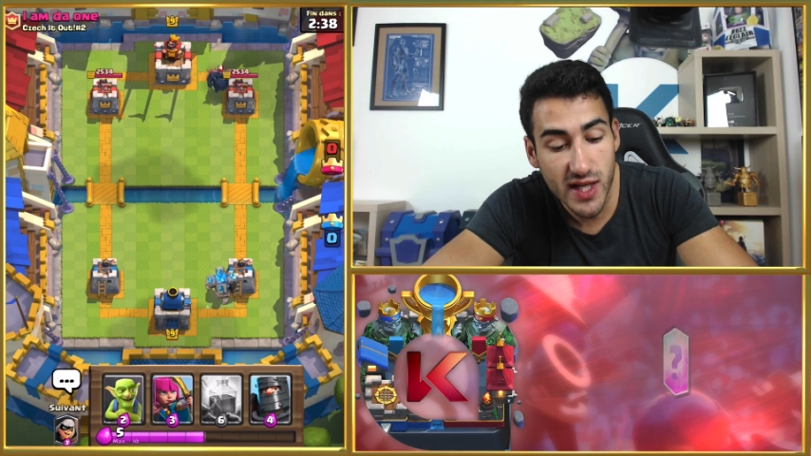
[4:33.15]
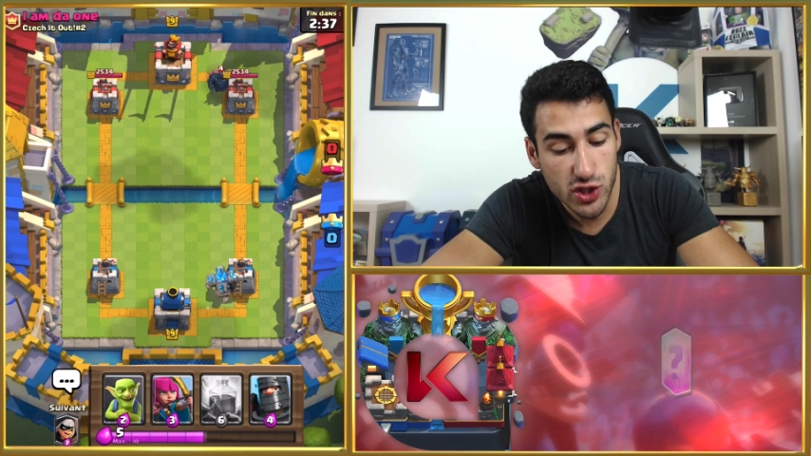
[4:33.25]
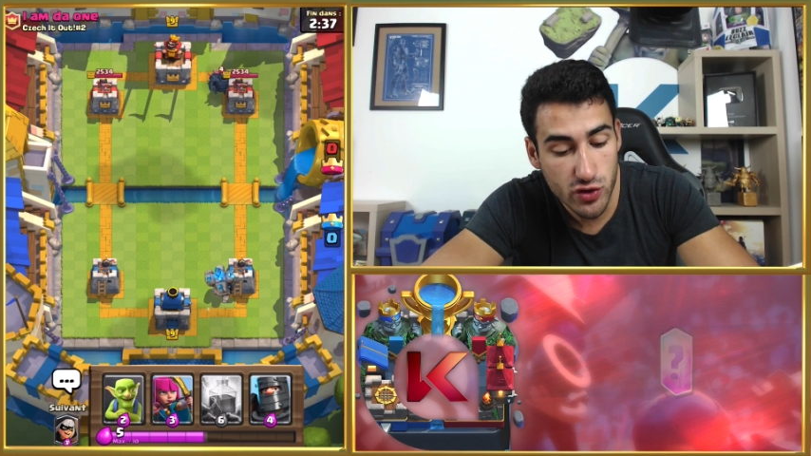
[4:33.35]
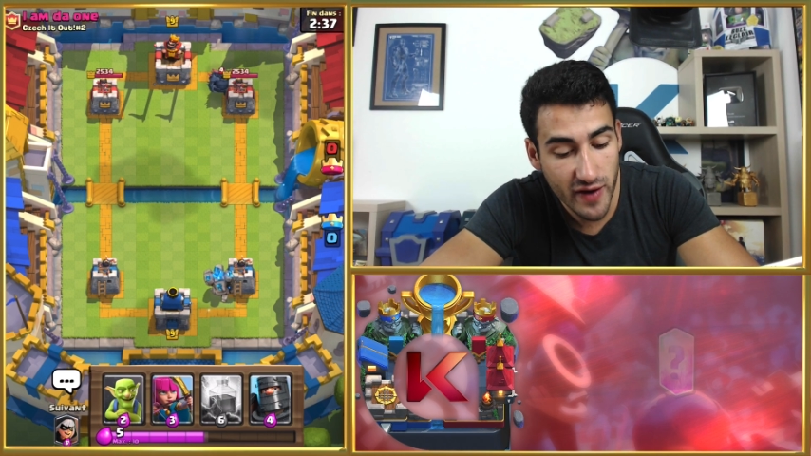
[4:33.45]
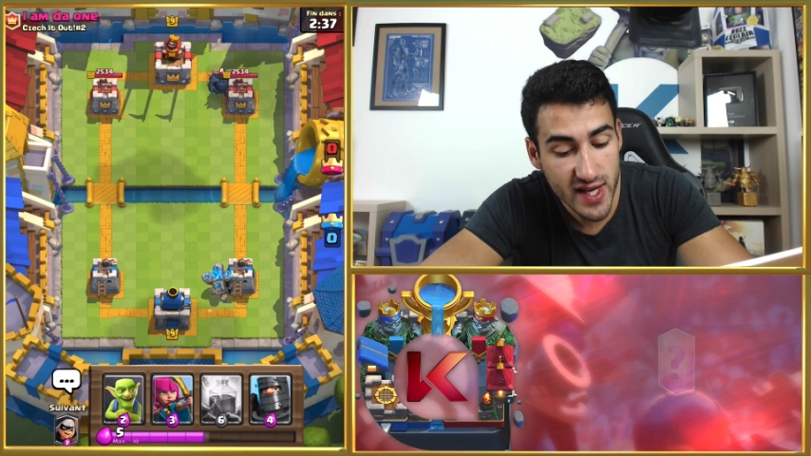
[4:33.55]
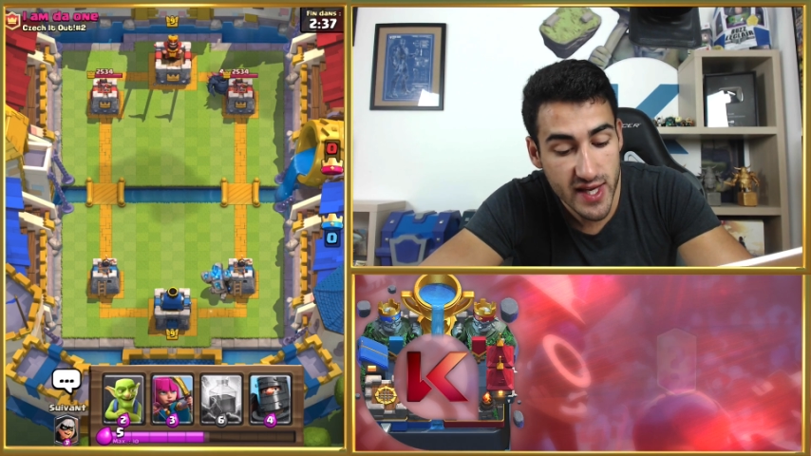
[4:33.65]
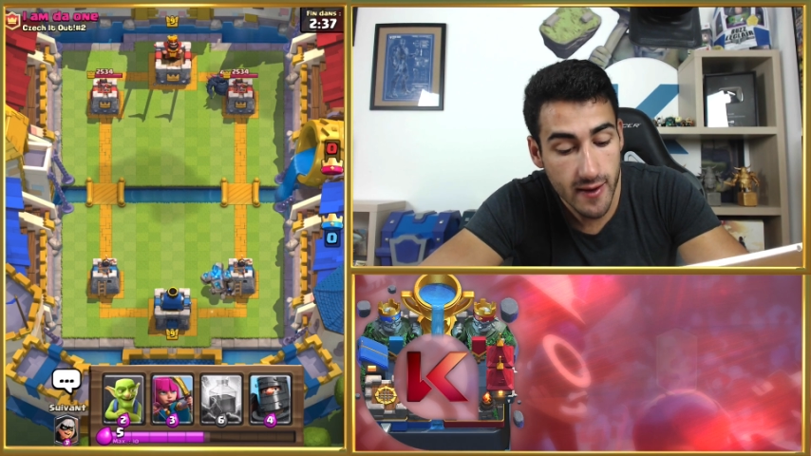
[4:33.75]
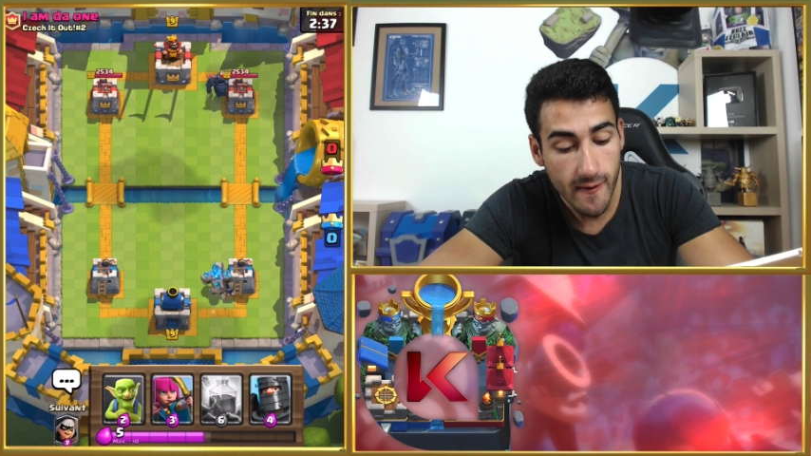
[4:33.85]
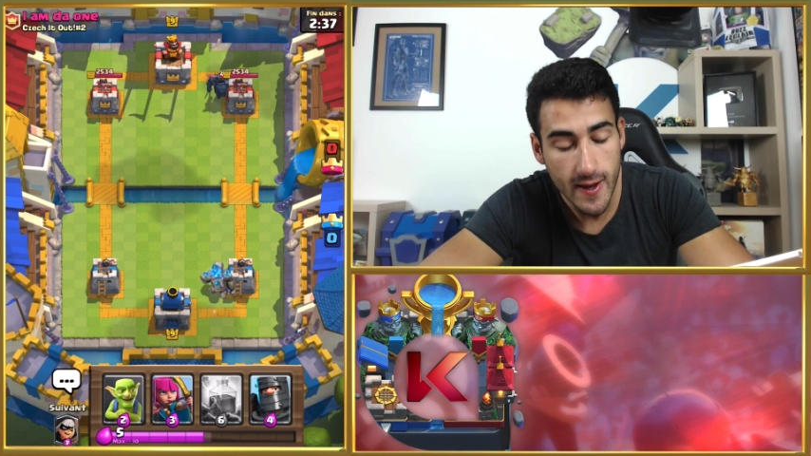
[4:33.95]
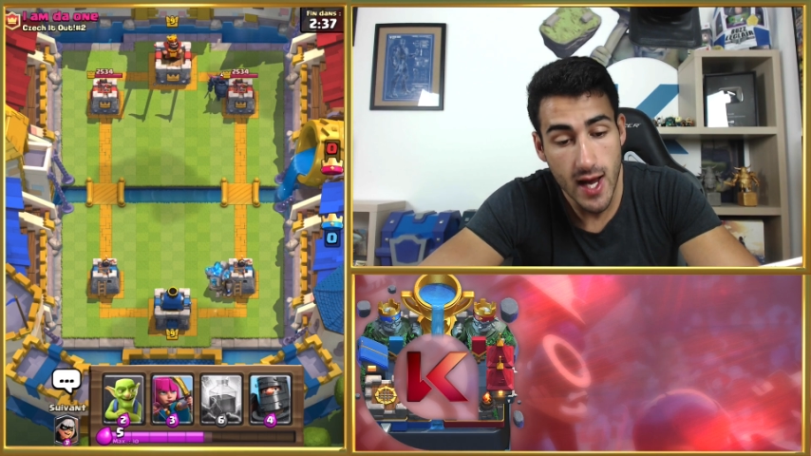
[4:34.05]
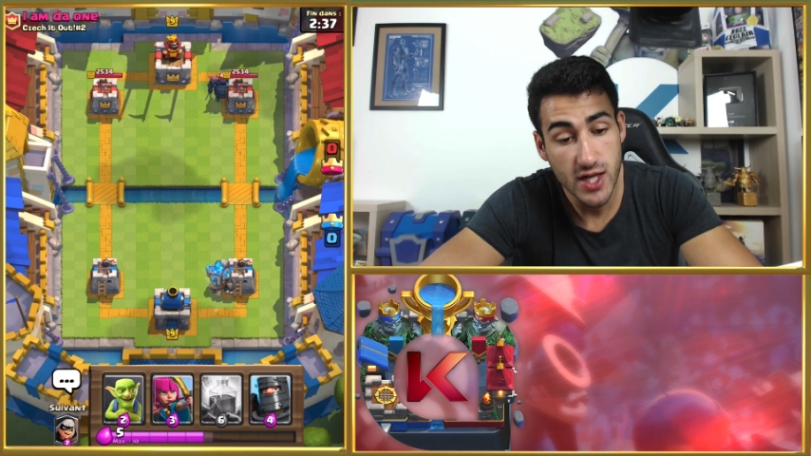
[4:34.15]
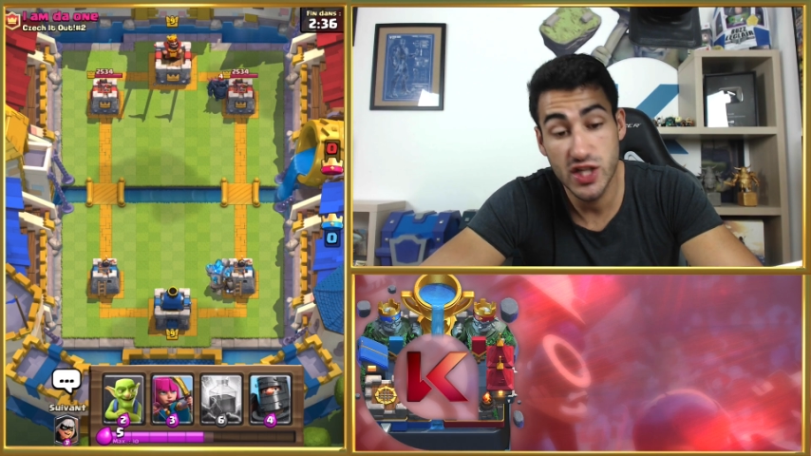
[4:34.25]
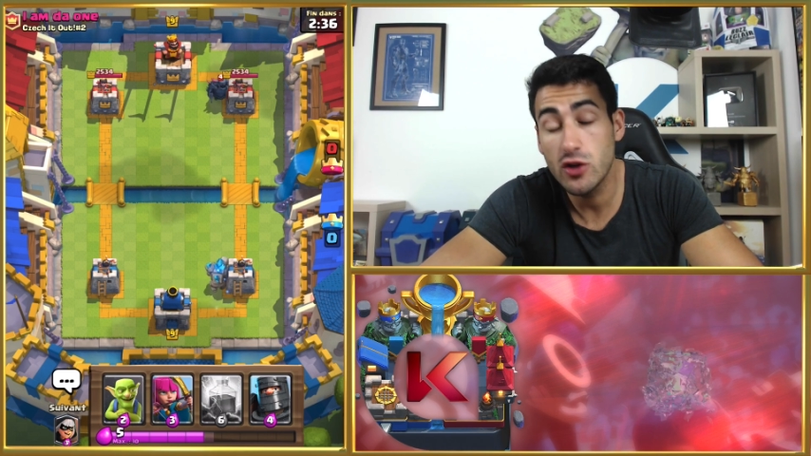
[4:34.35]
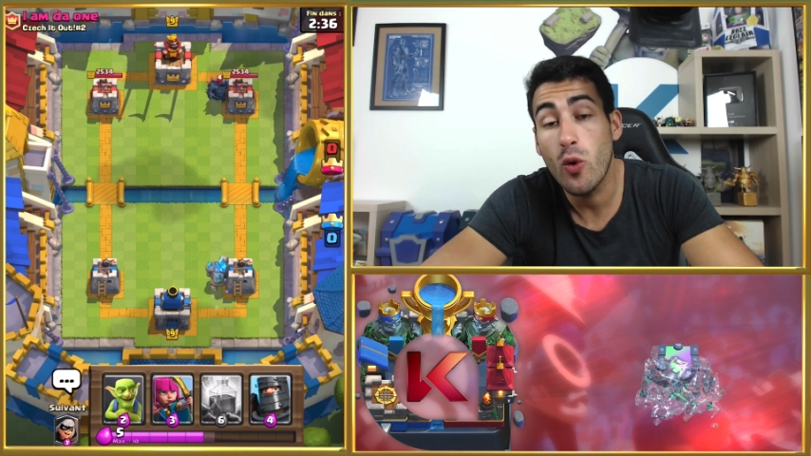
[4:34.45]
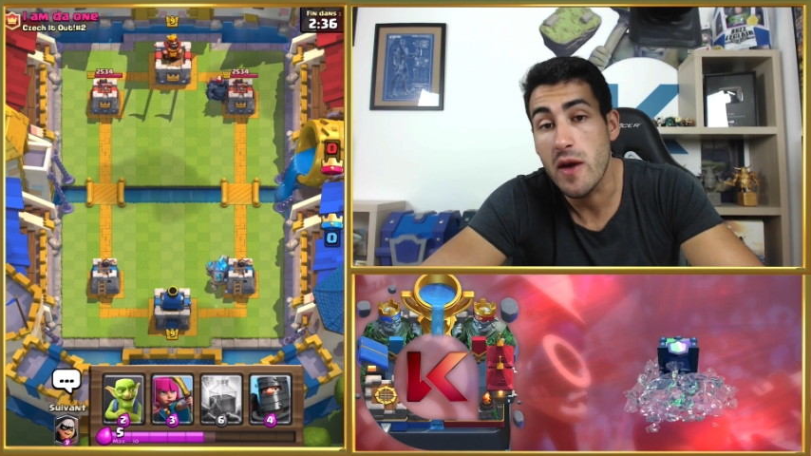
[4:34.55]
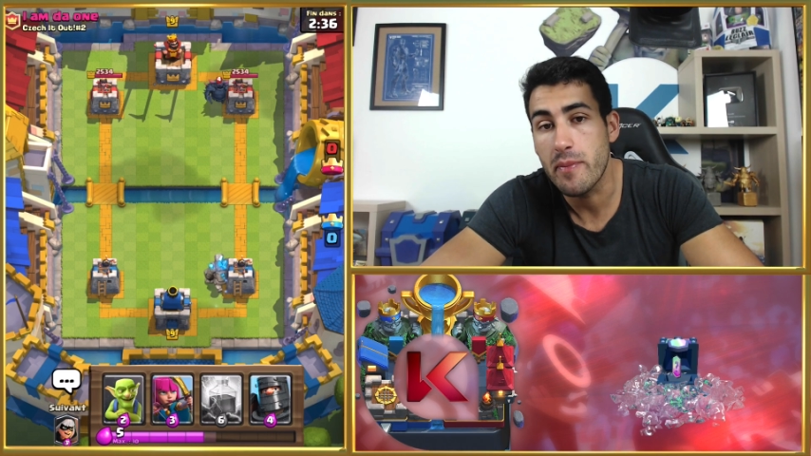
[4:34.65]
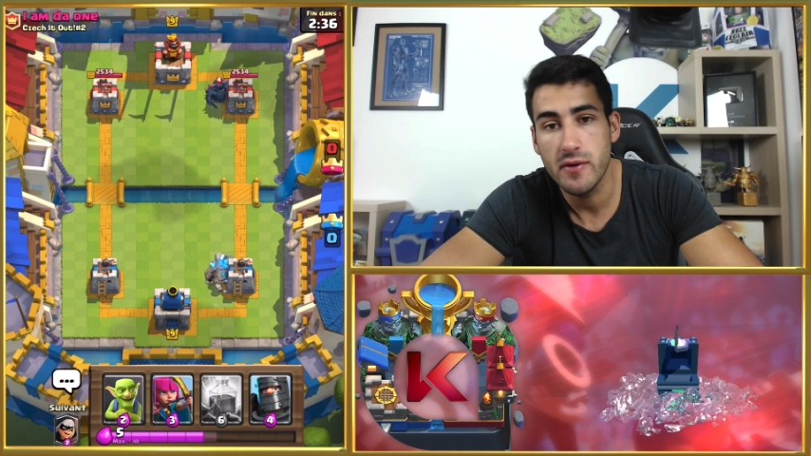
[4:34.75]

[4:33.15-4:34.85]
chevalier, j'étais trop hype.